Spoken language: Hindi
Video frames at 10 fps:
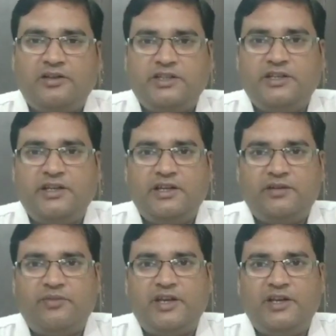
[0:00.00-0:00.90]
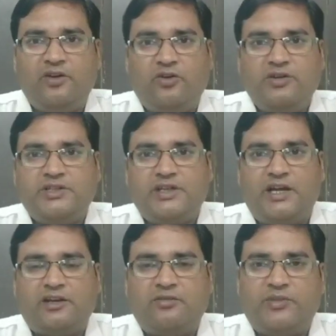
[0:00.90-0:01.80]
ती एक महीने और ये
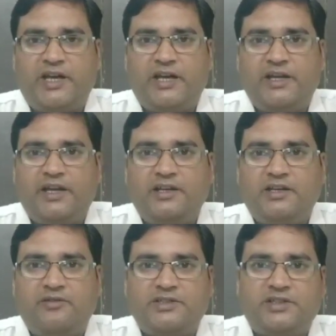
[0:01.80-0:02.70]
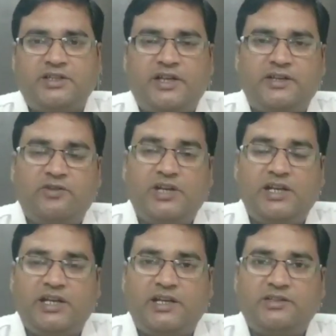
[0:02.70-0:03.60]
कार्यक्रम बढ़ाया गया है निर्वाचन अधिकारी द्वारा
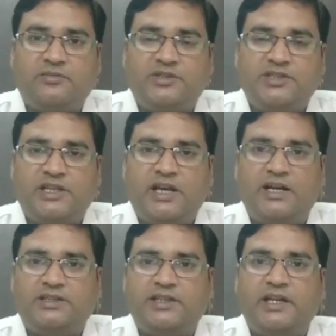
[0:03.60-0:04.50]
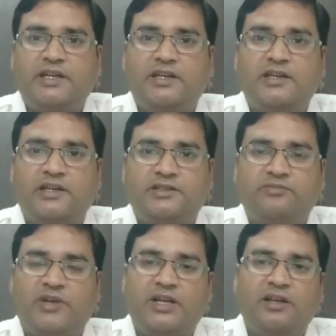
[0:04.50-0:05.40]
लेकिन समस्या यहाँ आती है कि
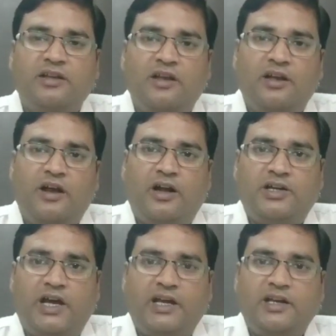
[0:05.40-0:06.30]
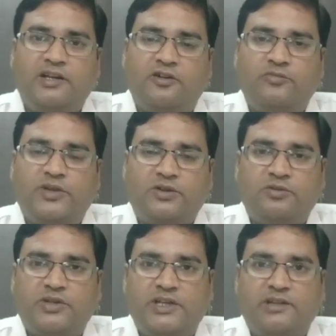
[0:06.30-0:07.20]
इसमें 18 नवंबर
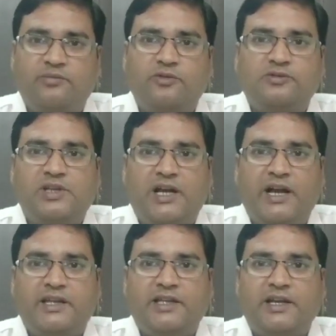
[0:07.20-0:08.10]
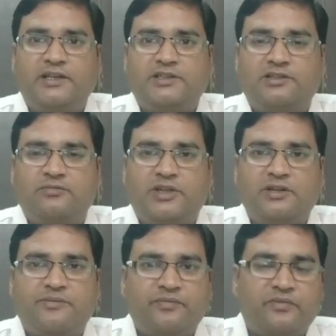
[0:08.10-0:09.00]
को एक बूथ लगाया जाएगा जिसमें
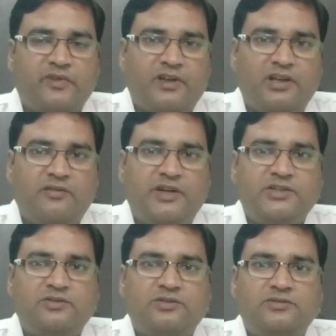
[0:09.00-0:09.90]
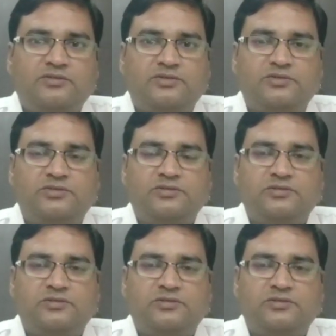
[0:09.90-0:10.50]
निर्वाचकों को